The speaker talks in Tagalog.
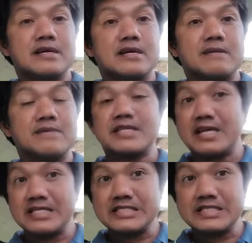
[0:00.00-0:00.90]
uh,
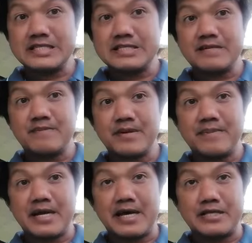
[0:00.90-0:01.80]
madalas hindi
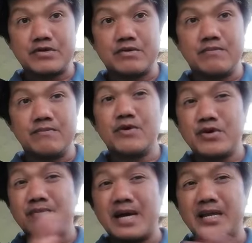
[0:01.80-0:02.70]
preparado o
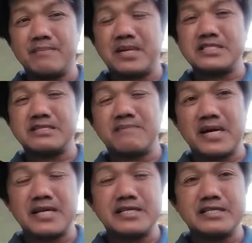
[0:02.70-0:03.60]
lumalabas na
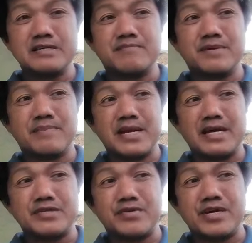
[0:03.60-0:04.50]
parang hindi
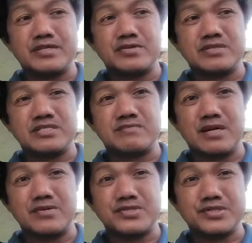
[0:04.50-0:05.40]
preparado etong si
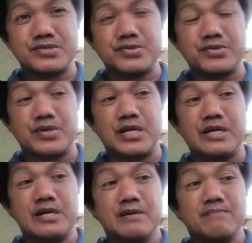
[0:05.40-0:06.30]
Marcos Jr.
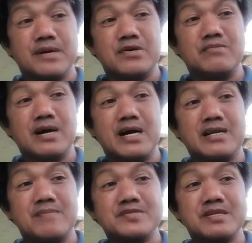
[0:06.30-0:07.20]
pag
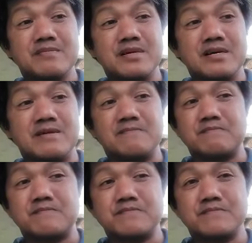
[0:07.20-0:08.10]
humaharap sa mga
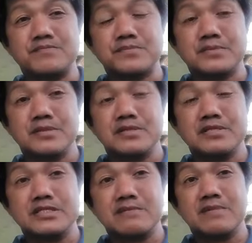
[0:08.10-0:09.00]

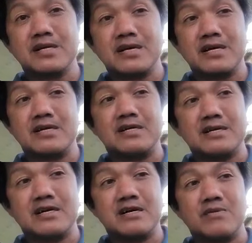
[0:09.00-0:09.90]
sa mga
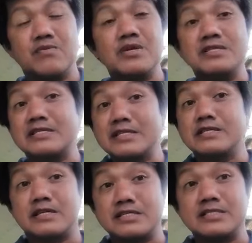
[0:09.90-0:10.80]
uh, world
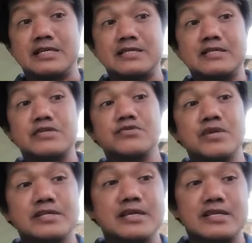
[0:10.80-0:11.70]
leaders din
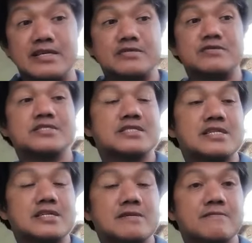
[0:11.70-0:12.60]
katulad nga nitong si